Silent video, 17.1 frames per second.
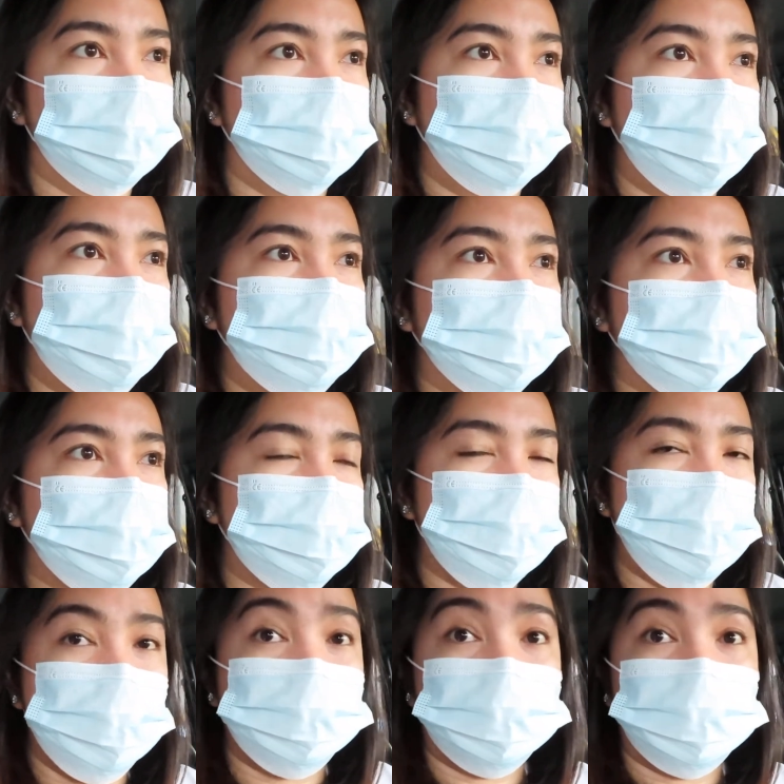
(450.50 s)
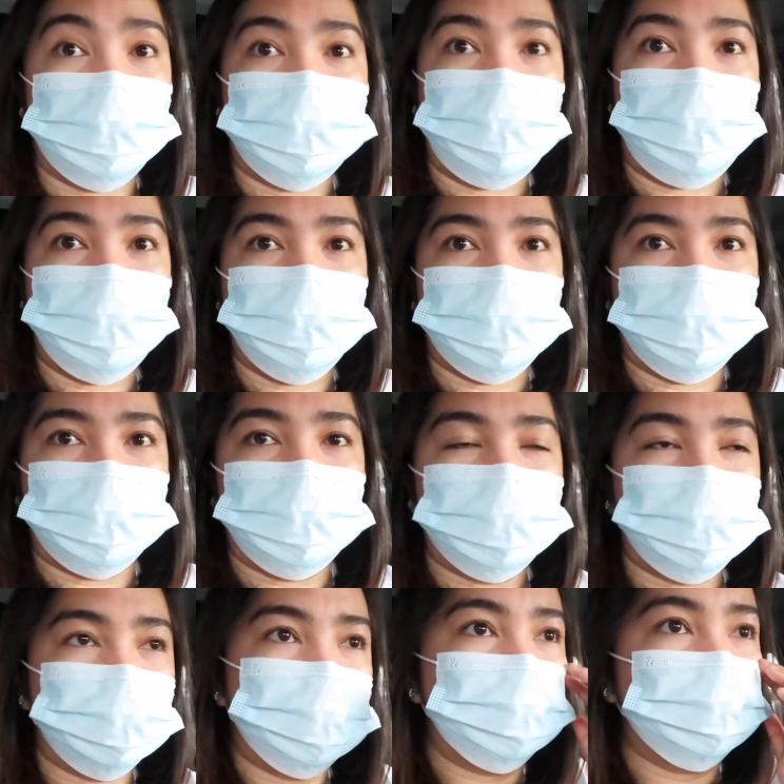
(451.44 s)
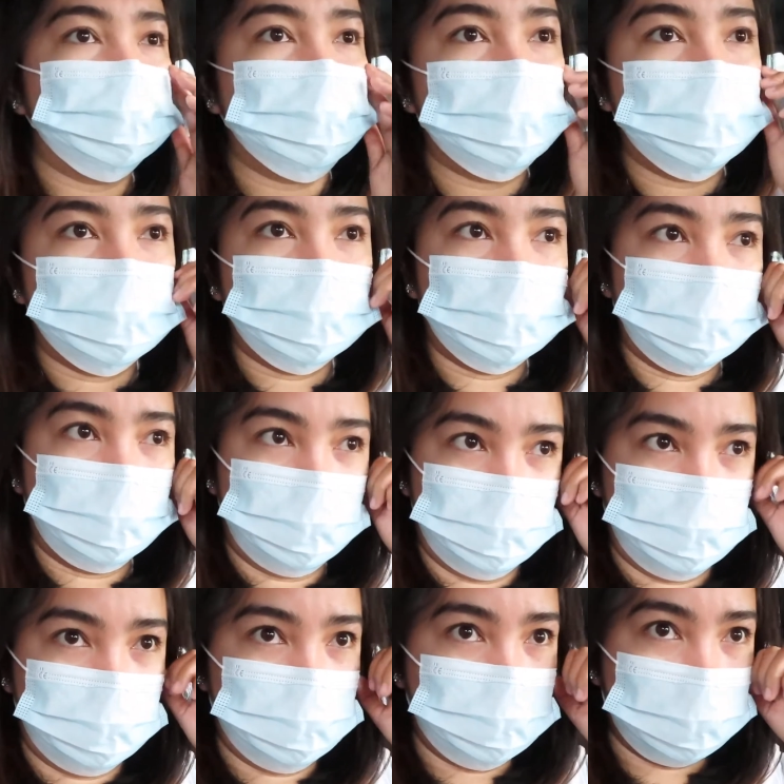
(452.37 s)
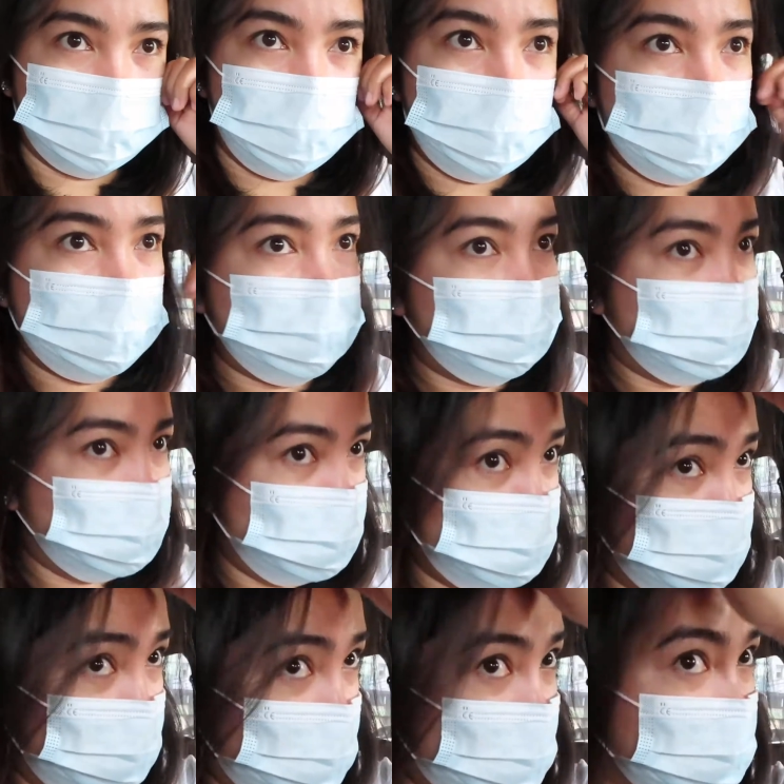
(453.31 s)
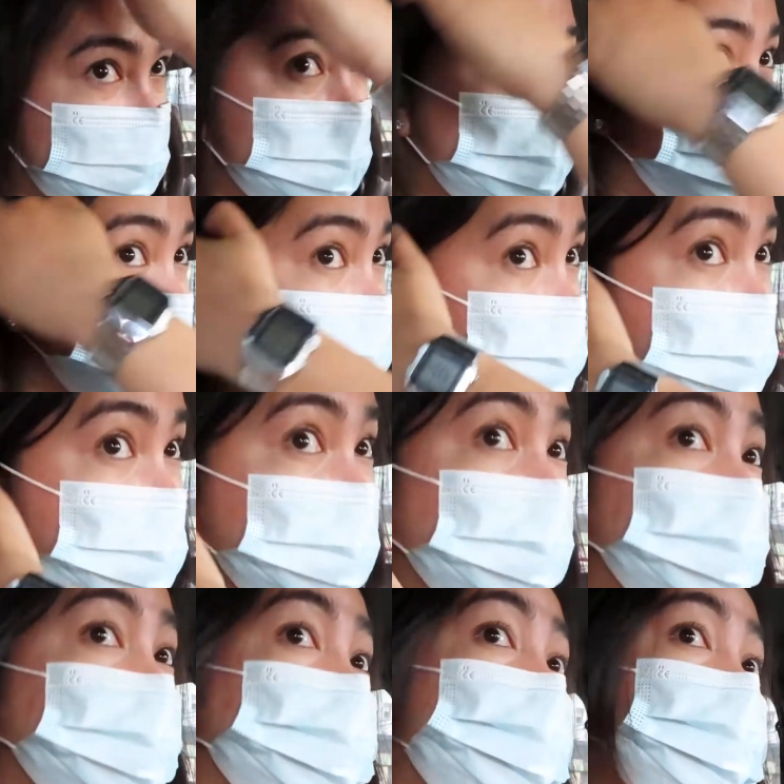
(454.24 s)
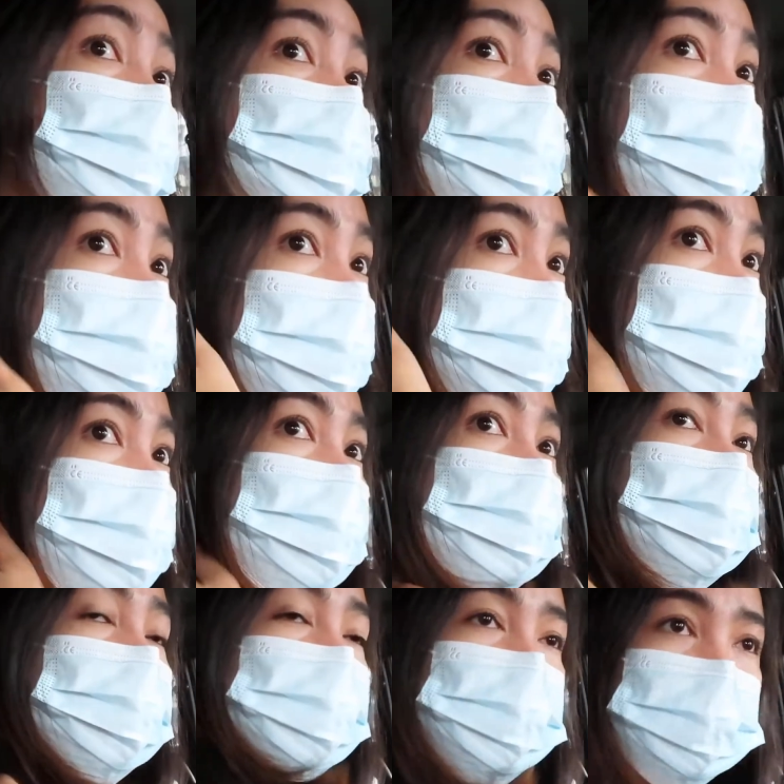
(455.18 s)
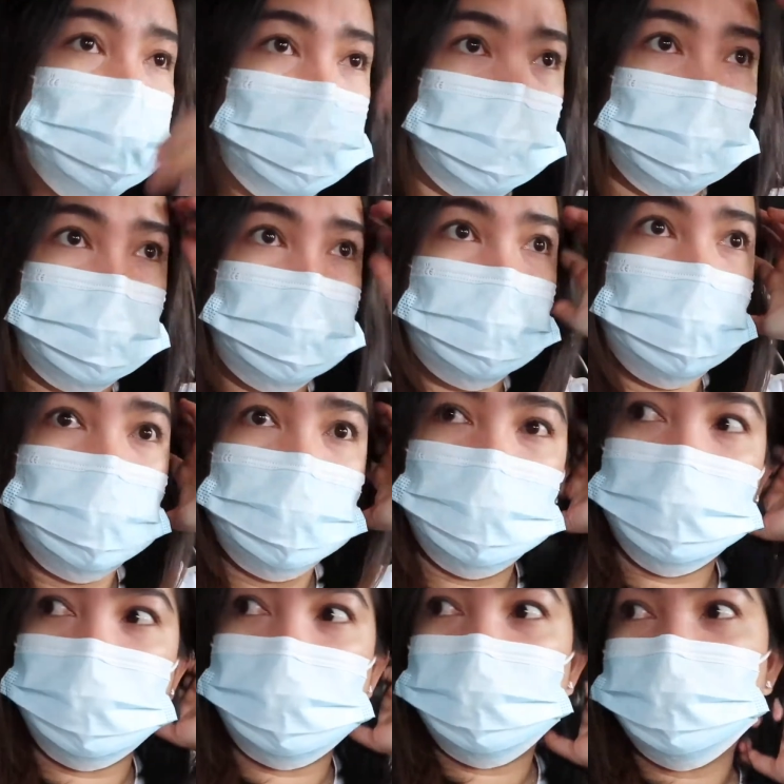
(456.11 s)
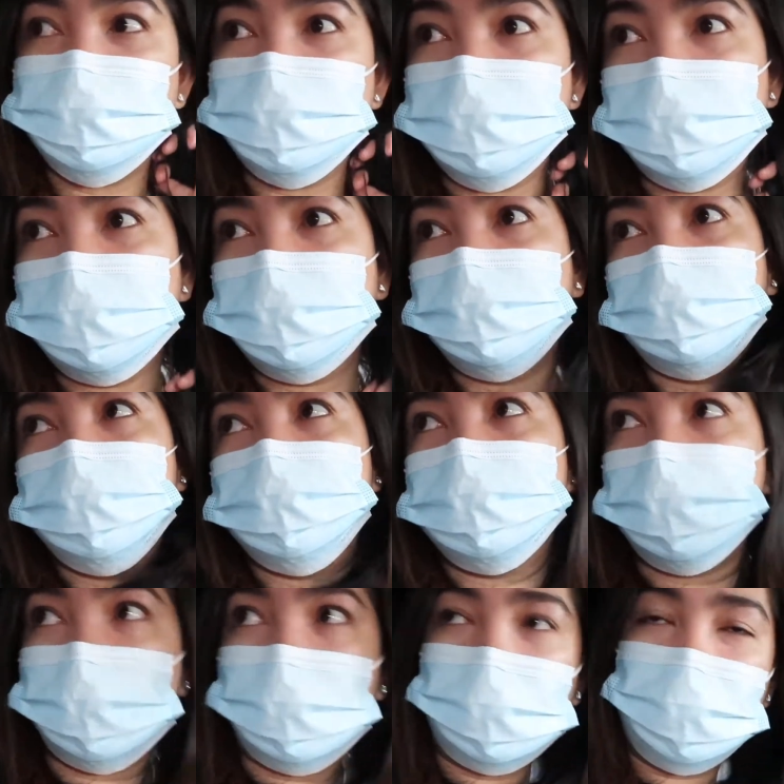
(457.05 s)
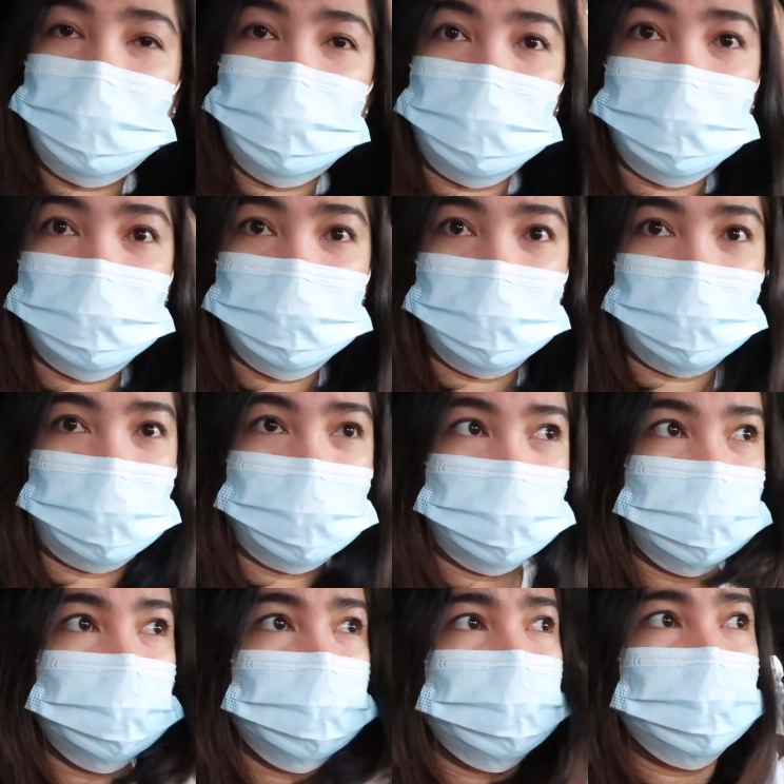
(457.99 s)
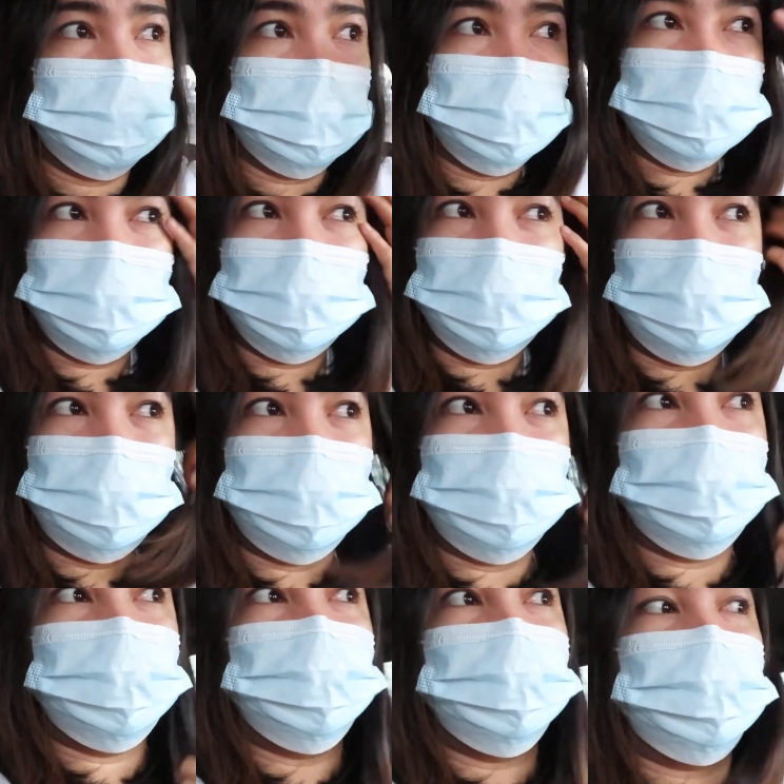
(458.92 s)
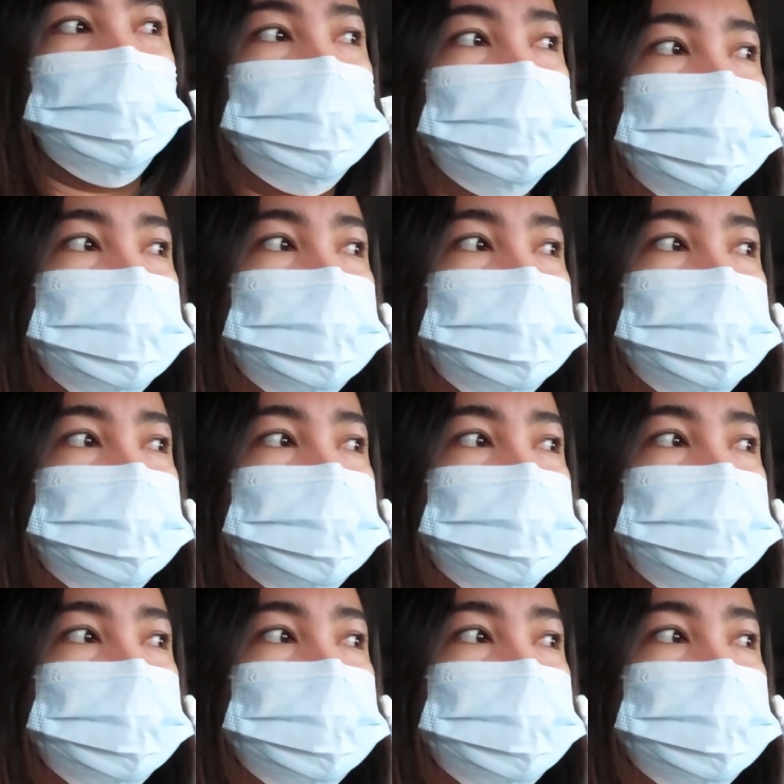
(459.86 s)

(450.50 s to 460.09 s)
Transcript: malapit na malapit na tayo. So sa mga luluwas, lalo na nandito na kayo sa bandang ano, Quezon City, Manila, ganyan. Ah, uh,